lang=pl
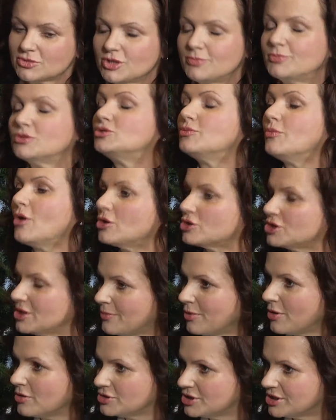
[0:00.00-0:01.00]
że być może
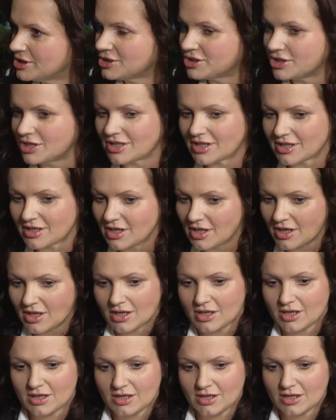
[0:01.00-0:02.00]
poniesie
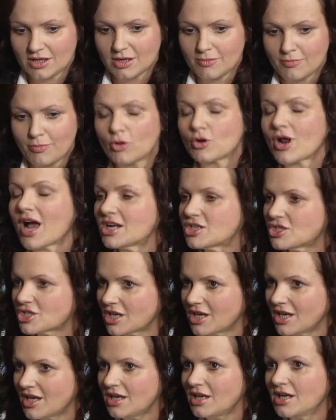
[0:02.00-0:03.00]
e,
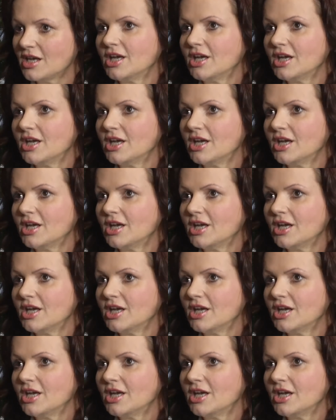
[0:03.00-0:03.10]
porażkę